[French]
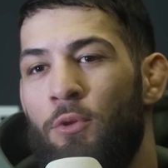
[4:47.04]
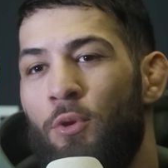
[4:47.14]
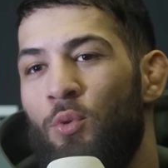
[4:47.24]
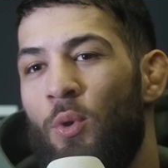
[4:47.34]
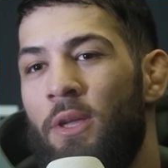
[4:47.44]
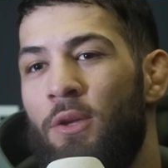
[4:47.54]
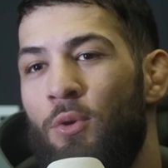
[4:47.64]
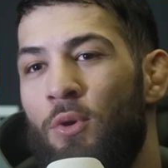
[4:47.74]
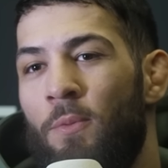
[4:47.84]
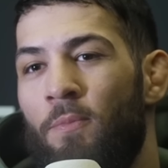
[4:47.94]
2-3
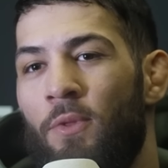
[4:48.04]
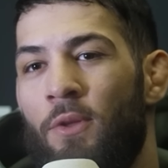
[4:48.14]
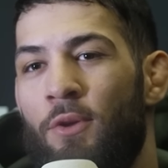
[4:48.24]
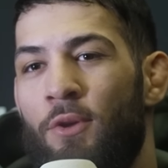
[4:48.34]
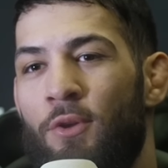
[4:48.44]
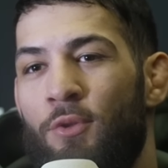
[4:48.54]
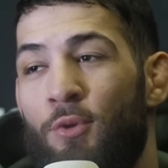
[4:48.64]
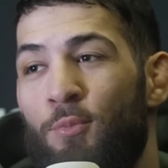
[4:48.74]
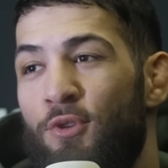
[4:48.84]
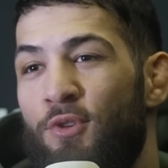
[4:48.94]
kilos
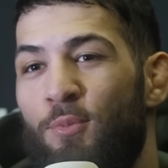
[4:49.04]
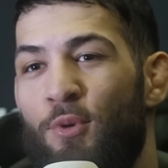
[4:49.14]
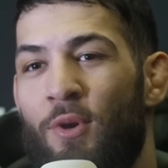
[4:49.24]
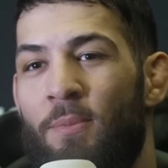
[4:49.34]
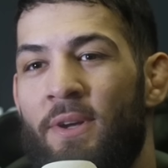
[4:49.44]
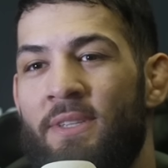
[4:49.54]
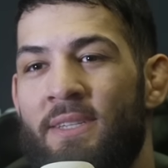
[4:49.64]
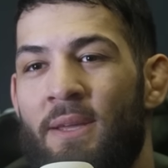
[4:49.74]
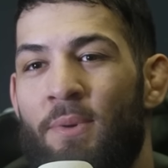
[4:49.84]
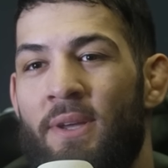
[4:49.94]
de muscles, pourquoi pas,
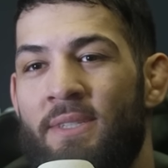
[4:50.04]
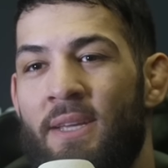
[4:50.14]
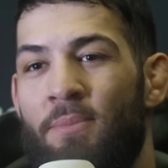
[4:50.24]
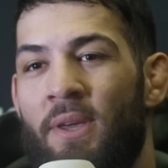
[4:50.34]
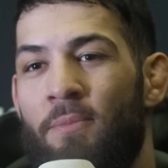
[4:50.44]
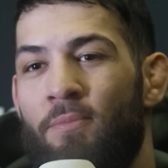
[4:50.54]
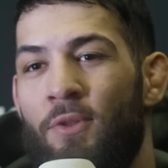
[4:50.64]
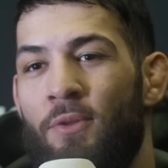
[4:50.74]
ce serait, bien.